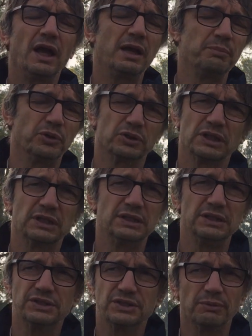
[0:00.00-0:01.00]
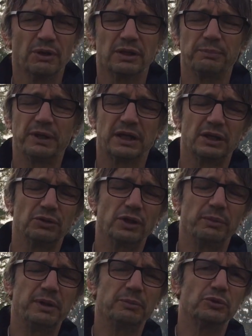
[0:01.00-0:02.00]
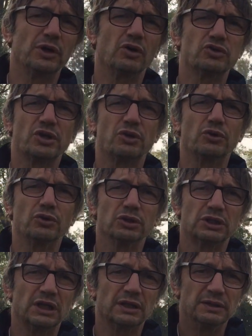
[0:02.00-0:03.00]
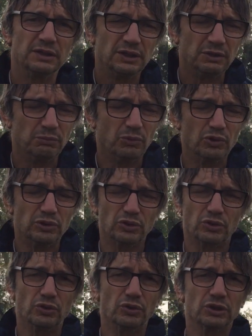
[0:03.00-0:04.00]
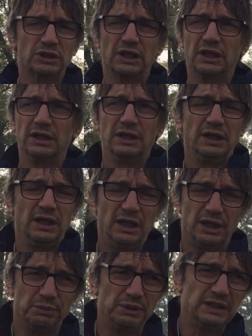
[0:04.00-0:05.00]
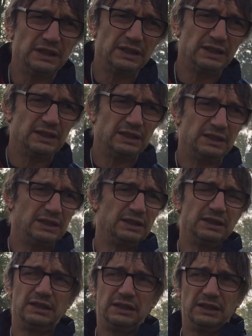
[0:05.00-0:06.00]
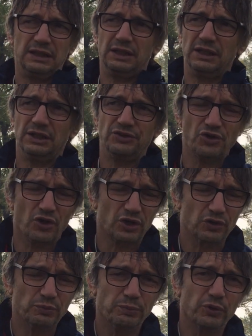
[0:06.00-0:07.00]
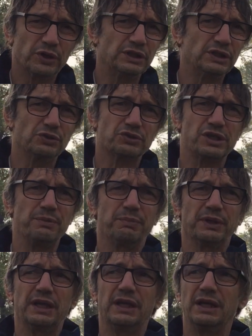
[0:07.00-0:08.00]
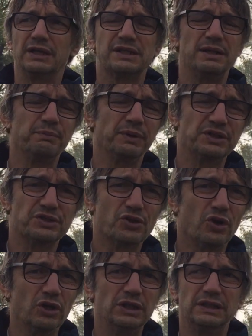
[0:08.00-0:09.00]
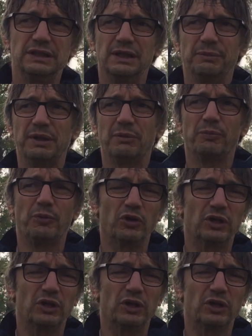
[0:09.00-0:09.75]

È eh, importantissimo anche perché noi abbiamo una rosa corta, molto corta e quindi giocano un pochettino sempre, sempre i soliti, abbiamo